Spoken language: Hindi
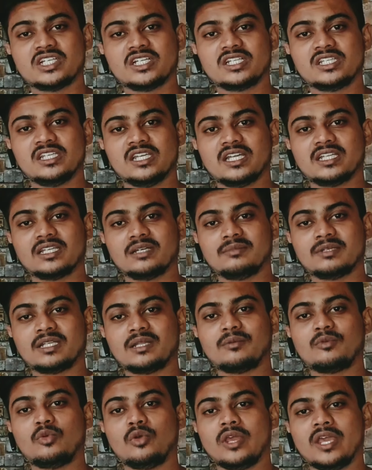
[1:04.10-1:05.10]
कर दिया था
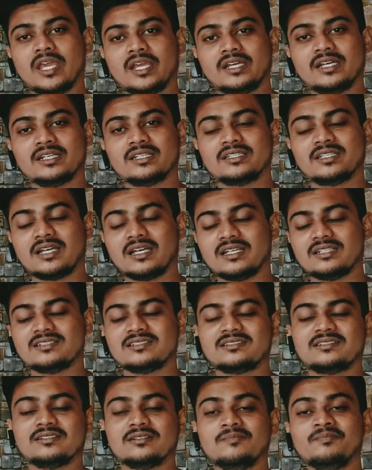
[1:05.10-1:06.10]
मतलब कोई हैकर था
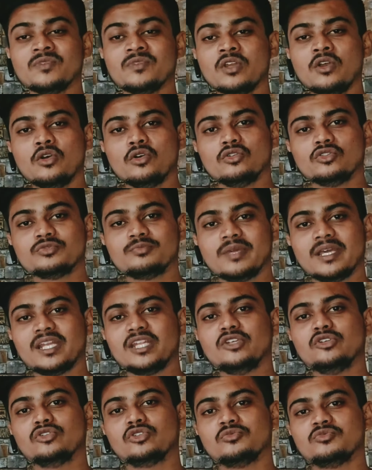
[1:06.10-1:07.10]
जिसने उस
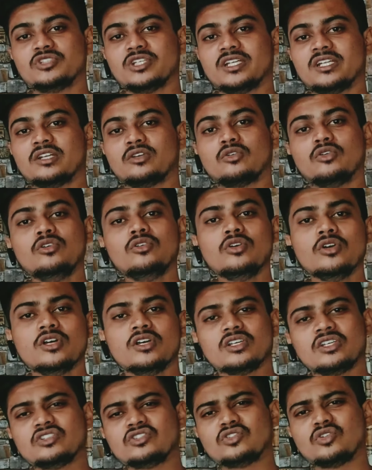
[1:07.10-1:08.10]
मेरे यूट्यूब चैनल को
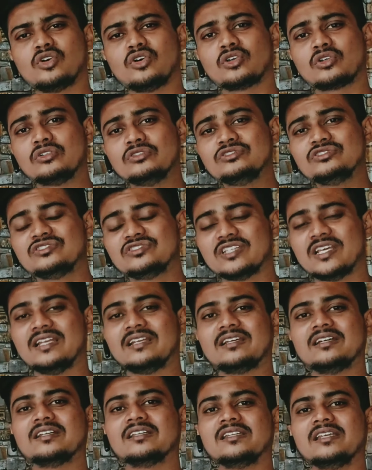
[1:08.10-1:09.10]
किसी और को सेल
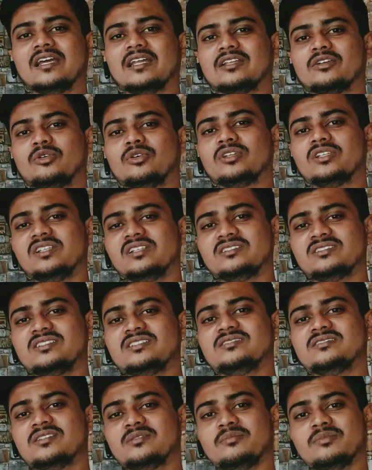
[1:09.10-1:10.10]
कर दिया था और ये
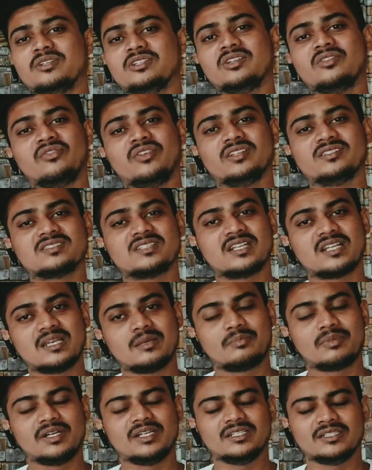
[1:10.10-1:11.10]
चीज़ें मुझे फेस करने
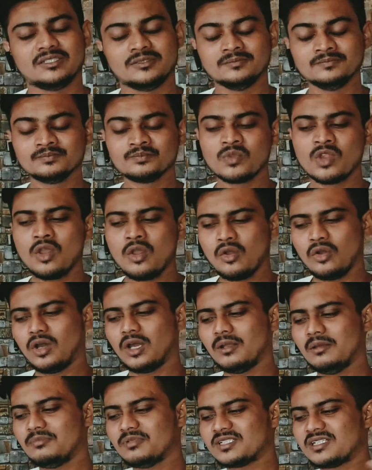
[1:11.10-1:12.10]
पड़ी थी
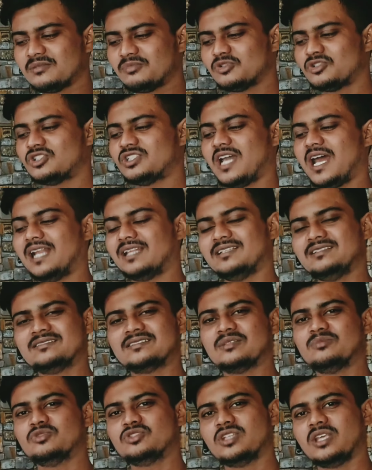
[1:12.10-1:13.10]
पर पिछले कुछ चार दिन
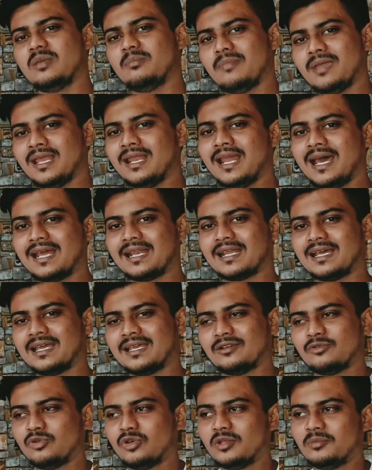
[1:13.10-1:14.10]
से मुझे ईमेल आ रहा
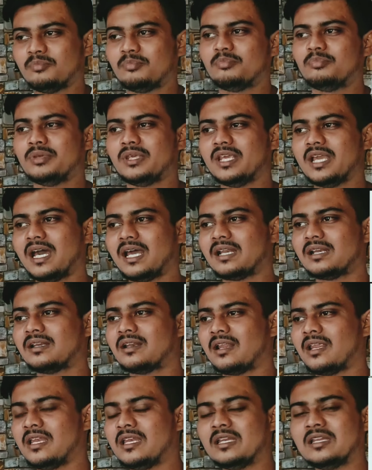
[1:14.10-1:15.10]
है कोई पी आर
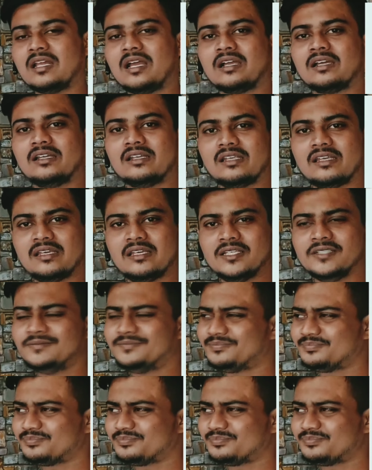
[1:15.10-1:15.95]
वेनिता करके हैं